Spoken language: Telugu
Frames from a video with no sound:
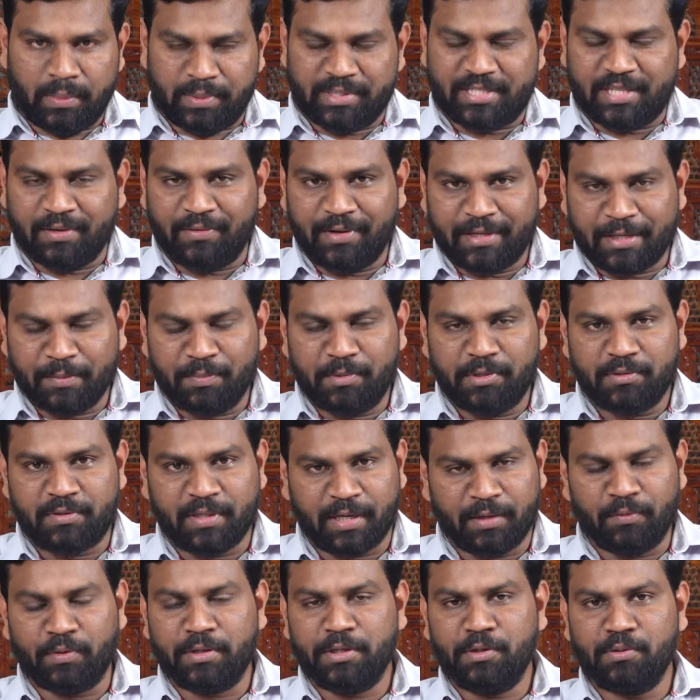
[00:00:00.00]
నమస్తే వెల్కమ్ టు
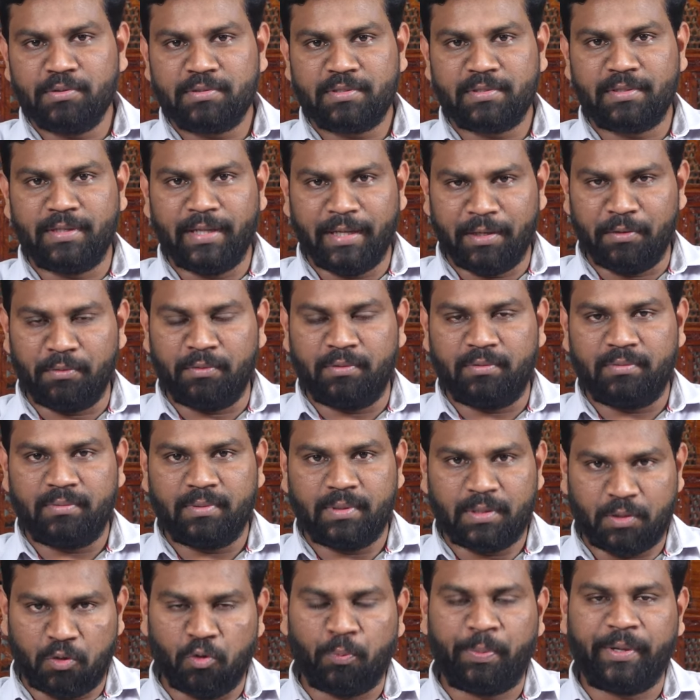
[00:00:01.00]
తెలుగు న్యూస్ నేను
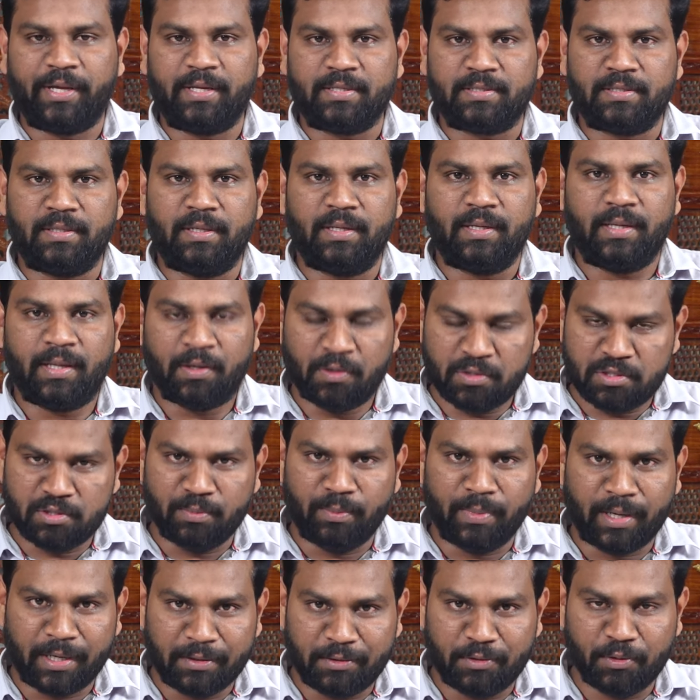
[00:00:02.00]
గోపికృష్ణ ఈరోజు
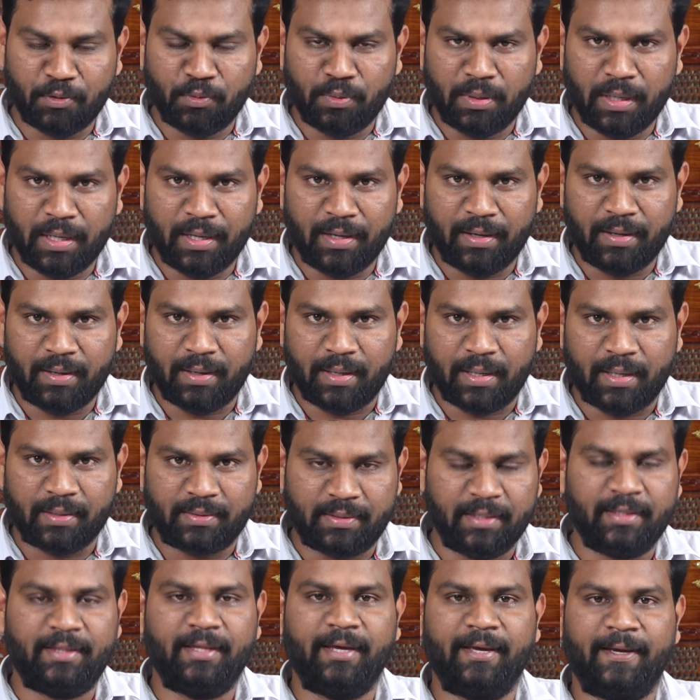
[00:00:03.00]
మనతో ఉన్న
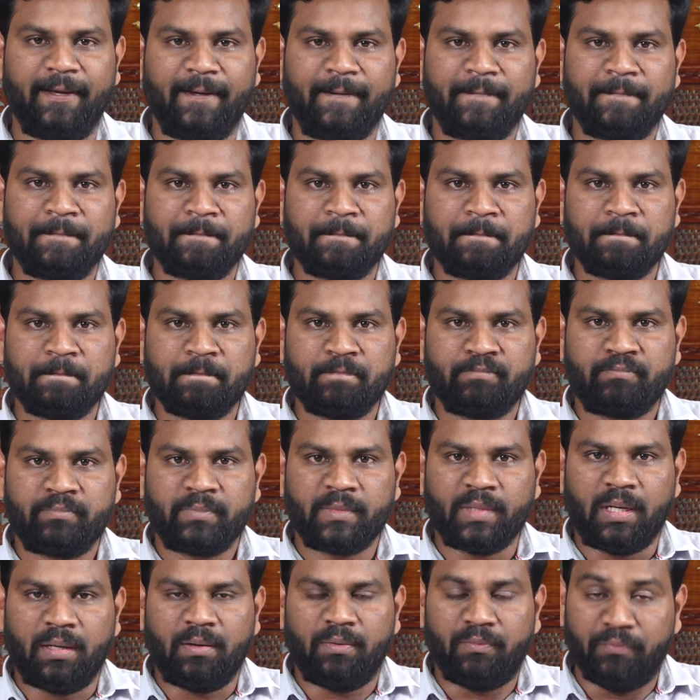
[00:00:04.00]
అతిథి
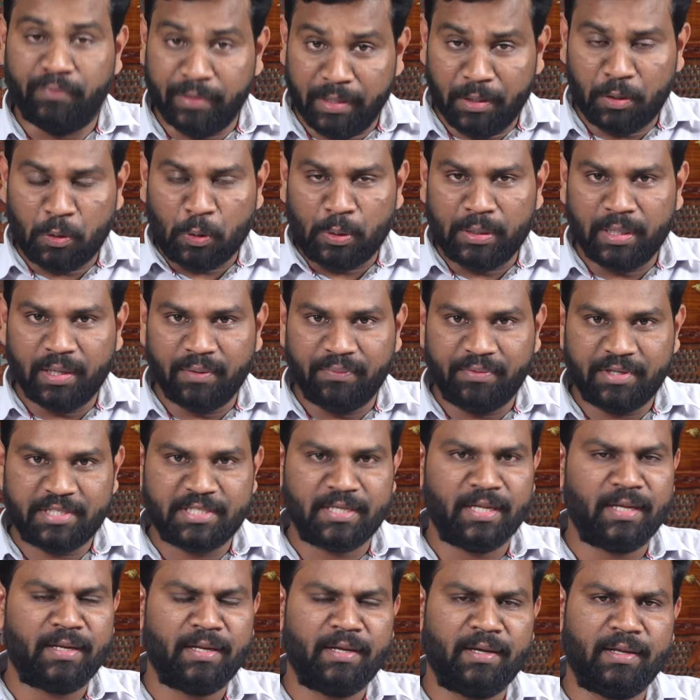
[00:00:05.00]
వినుకొండ
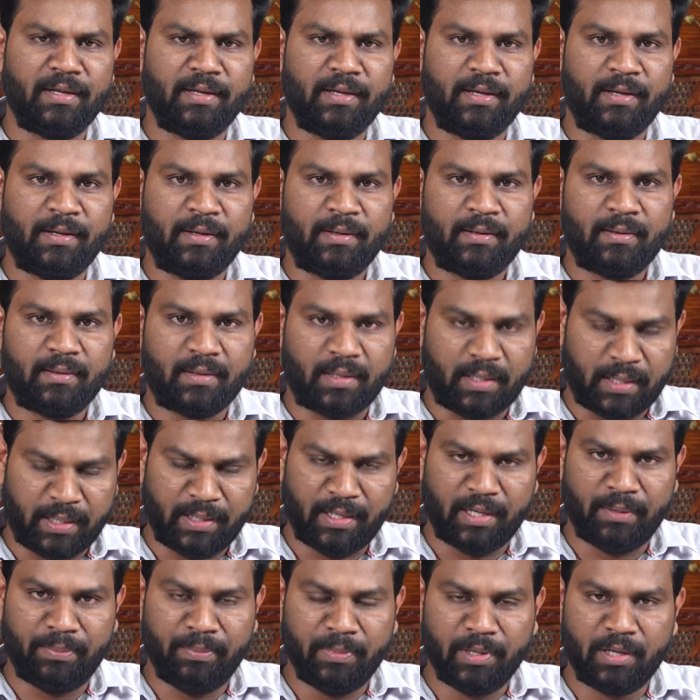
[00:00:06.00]
విజనరీ అని
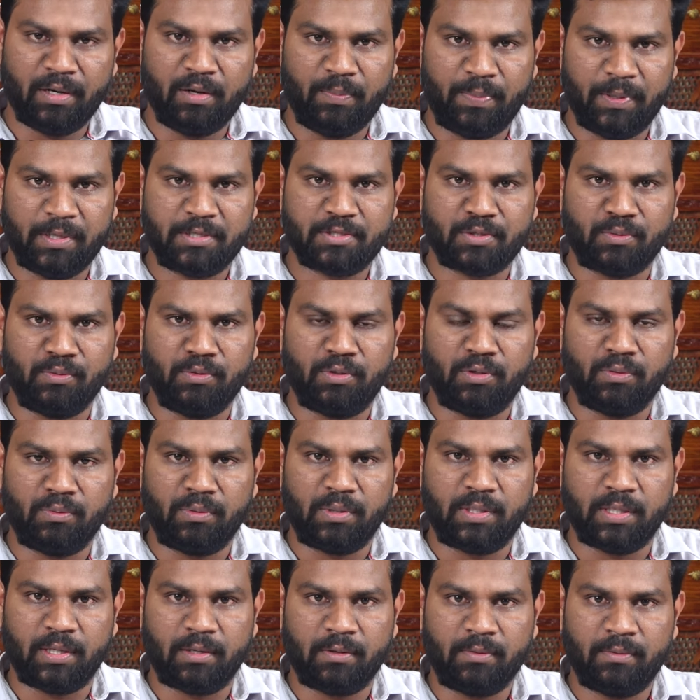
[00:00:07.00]
ఆయన అభిమానులు పిలుచుకుంటూ
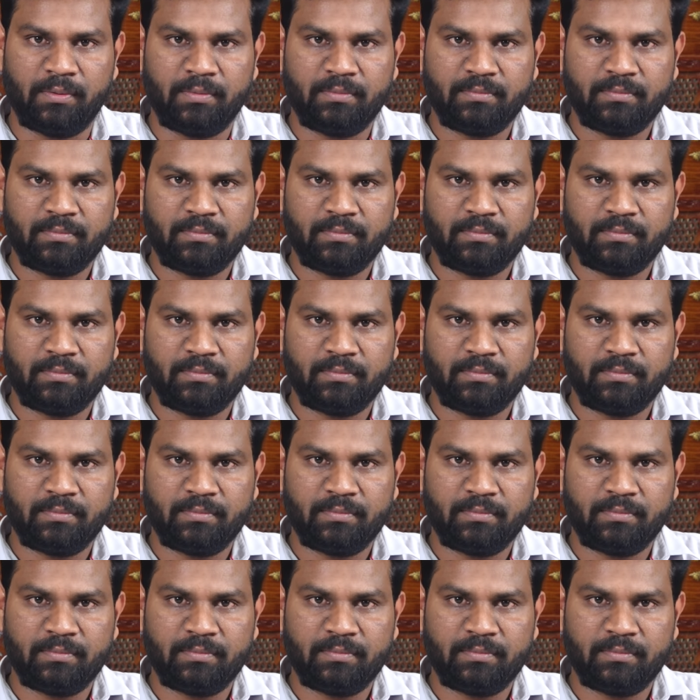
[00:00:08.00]
ఉంటారు